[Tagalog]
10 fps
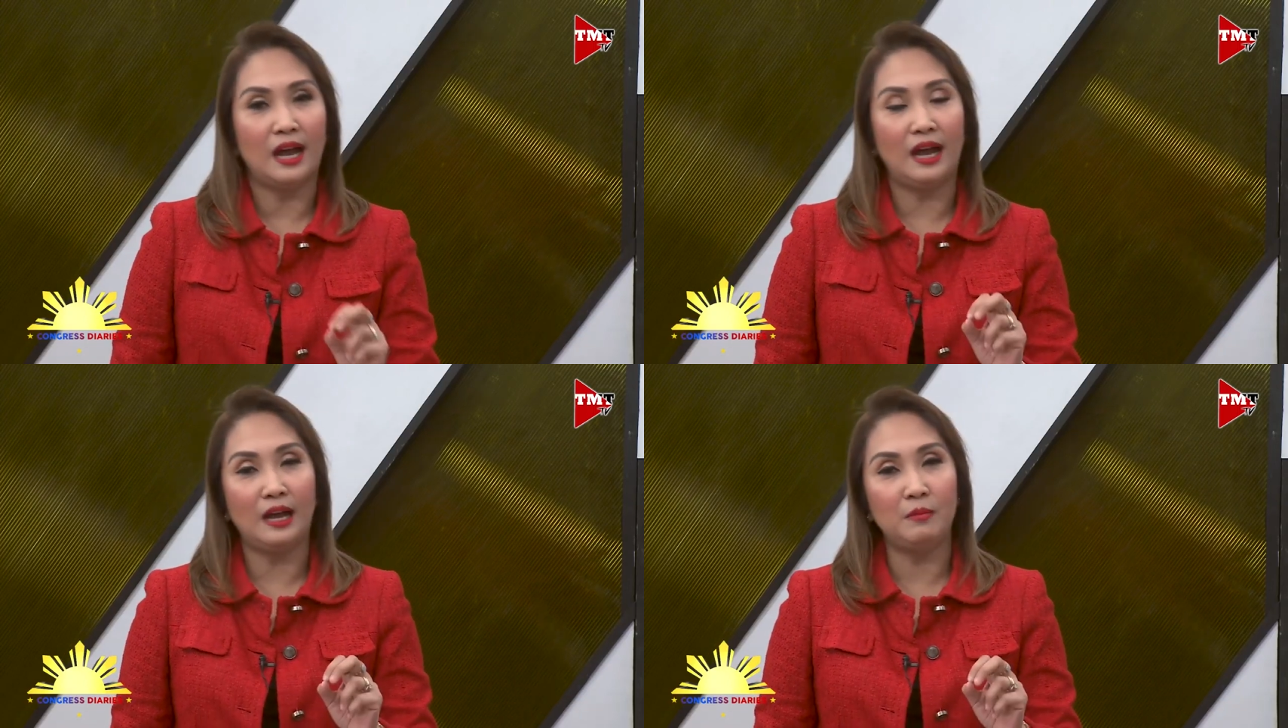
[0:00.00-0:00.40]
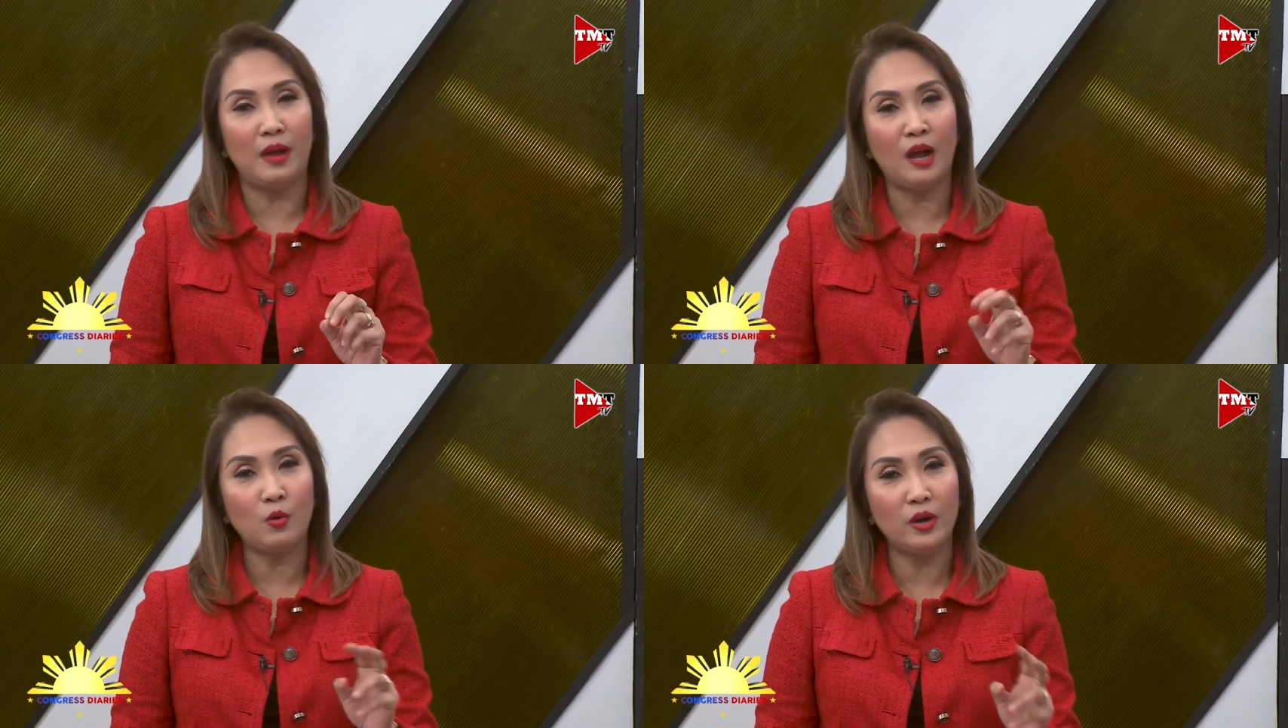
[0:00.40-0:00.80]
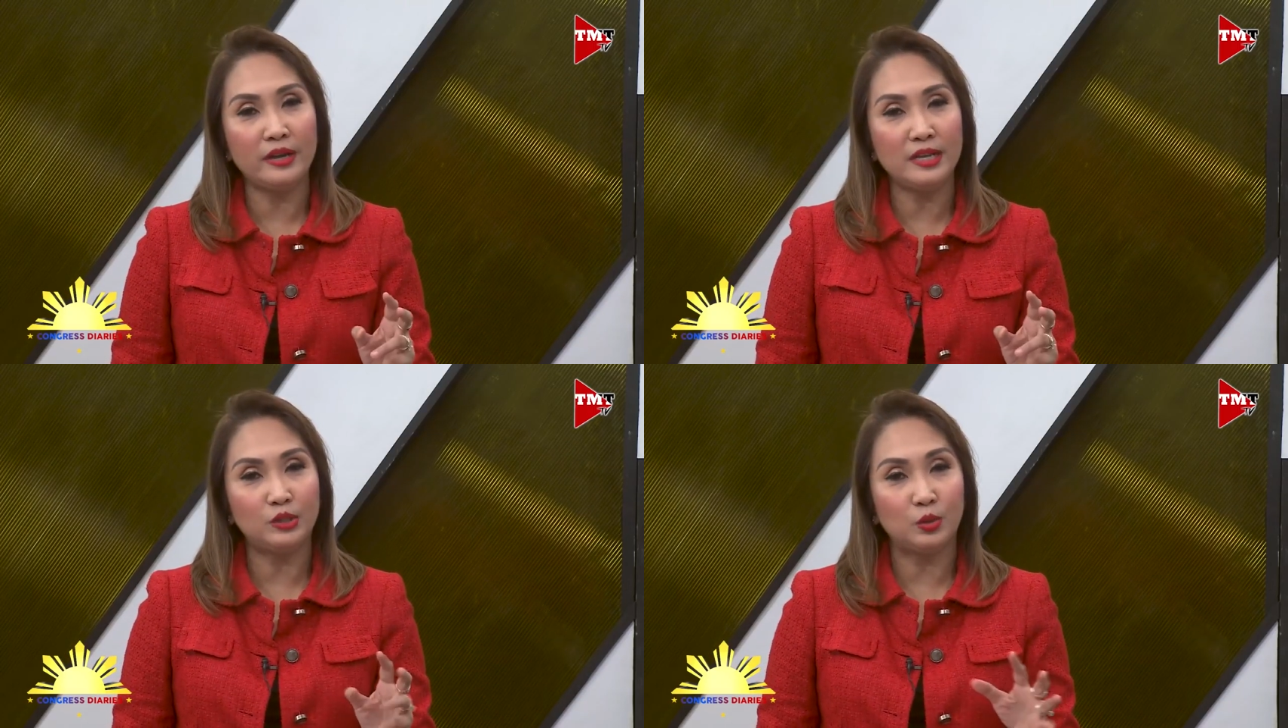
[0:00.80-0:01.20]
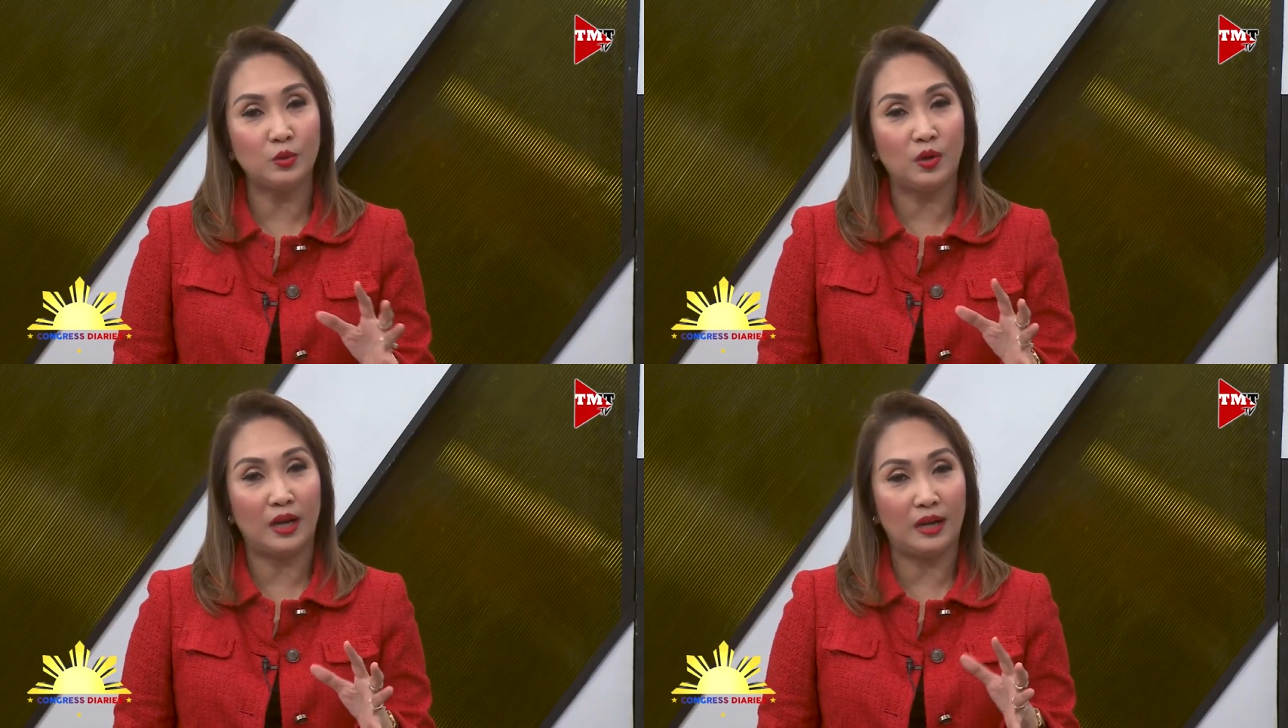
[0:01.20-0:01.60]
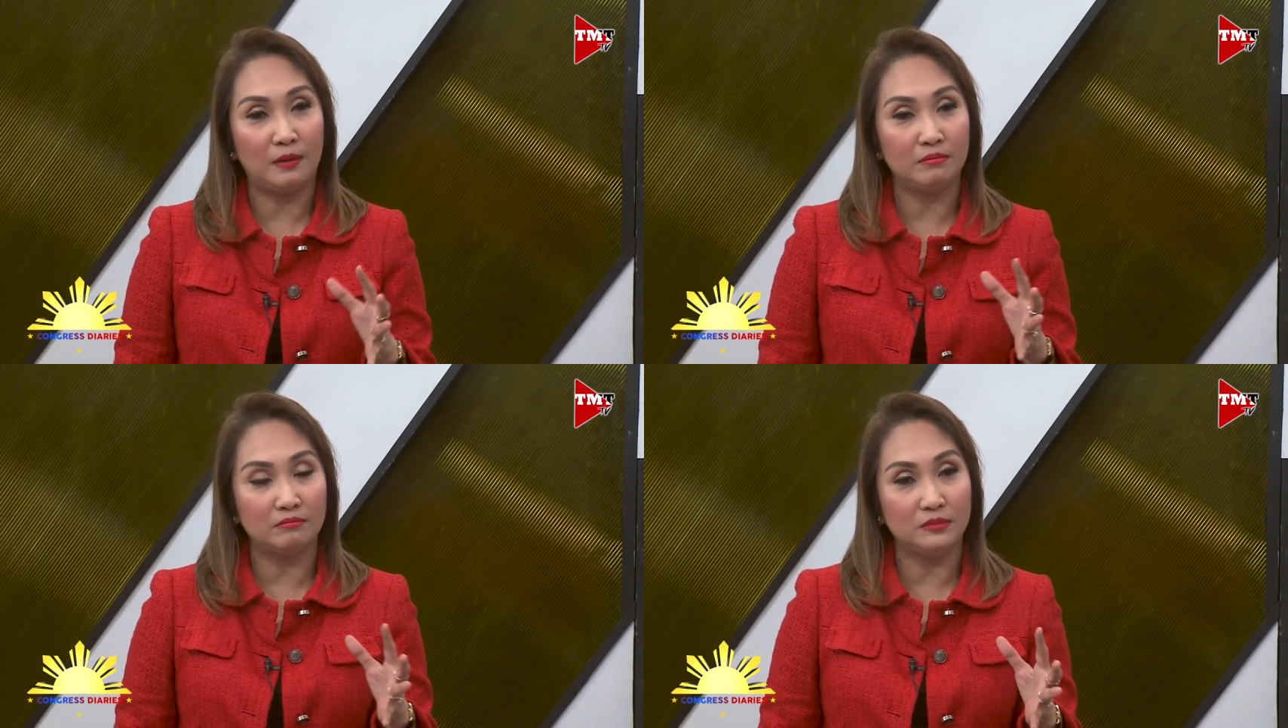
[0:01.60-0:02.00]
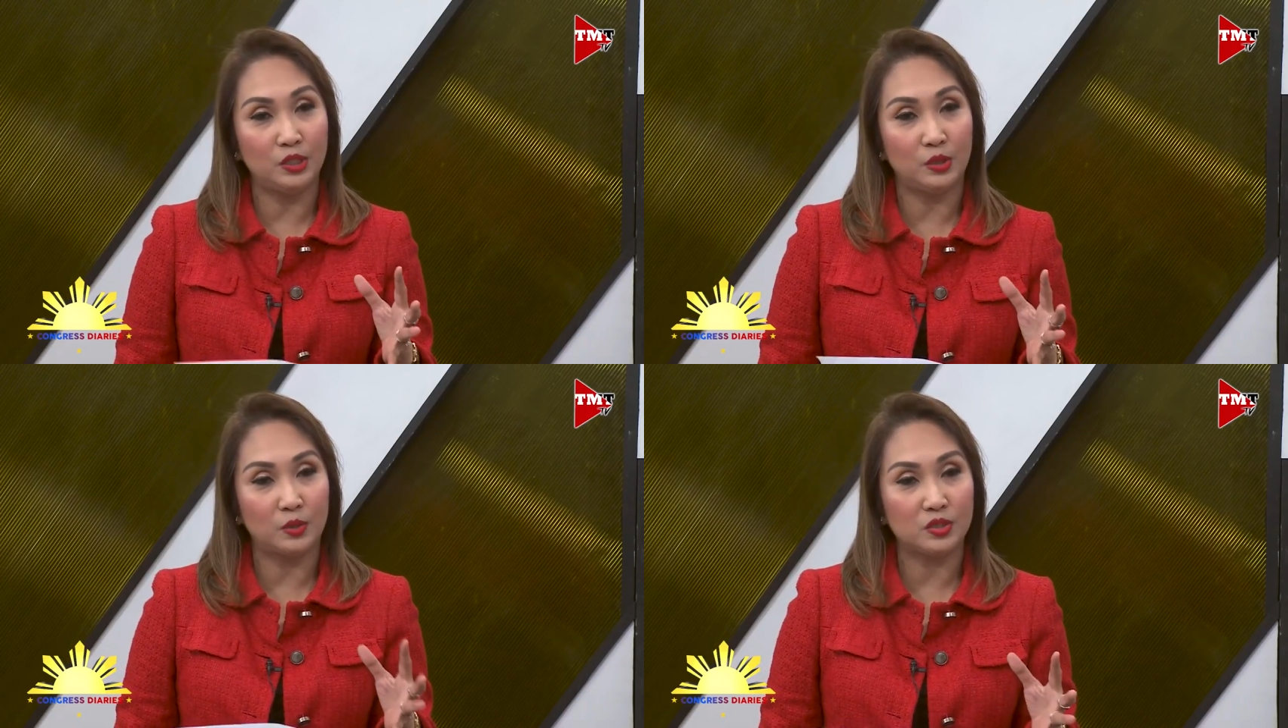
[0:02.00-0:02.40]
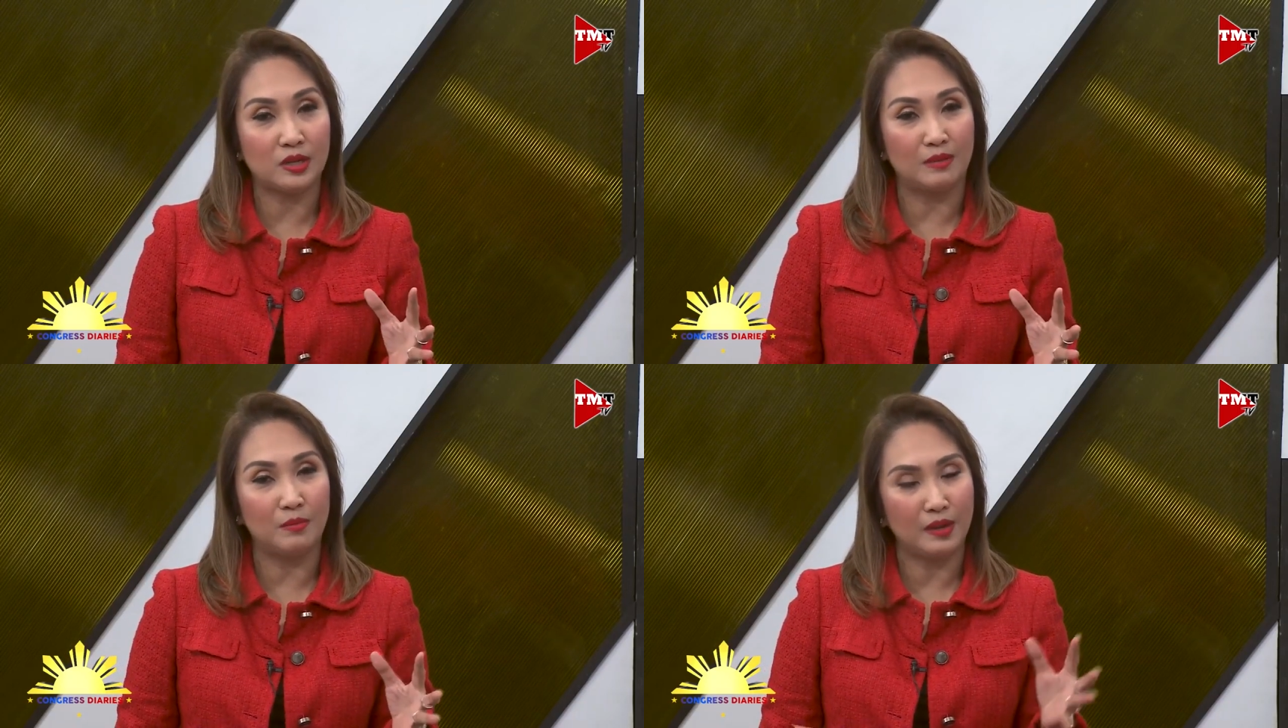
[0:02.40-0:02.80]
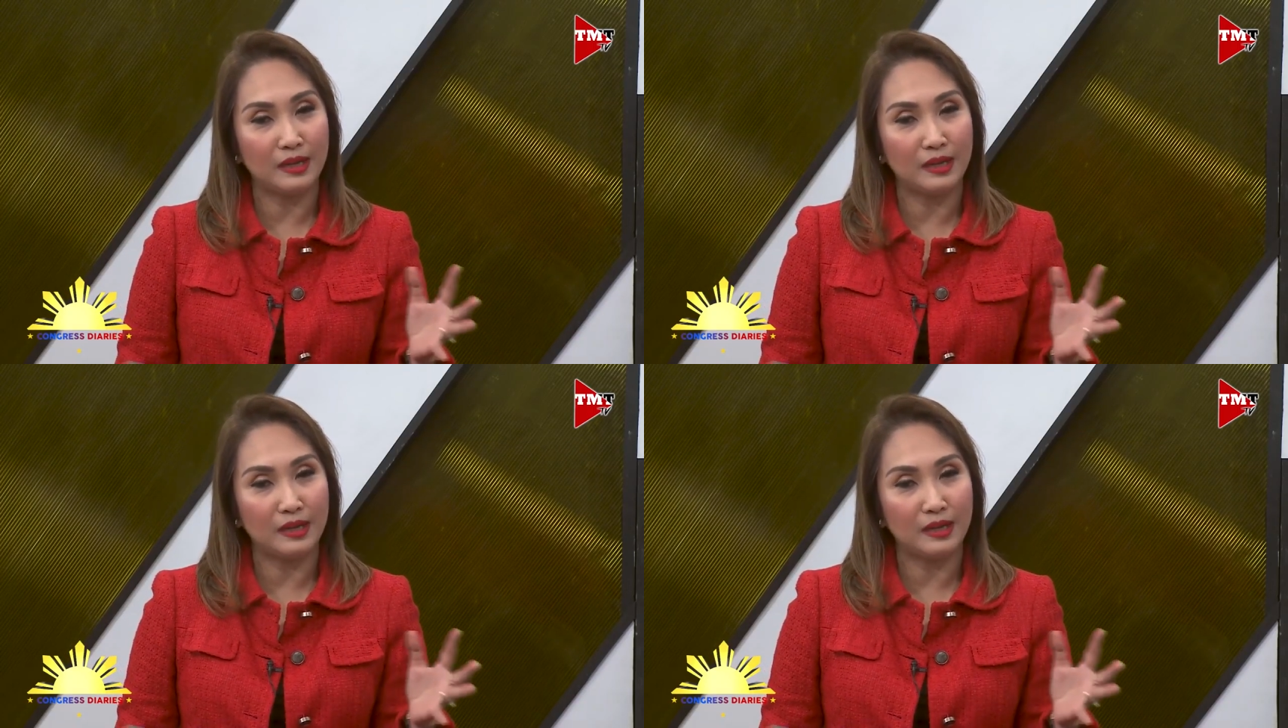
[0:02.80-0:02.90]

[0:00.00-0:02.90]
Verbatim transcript: Um, according to, um, you know, some,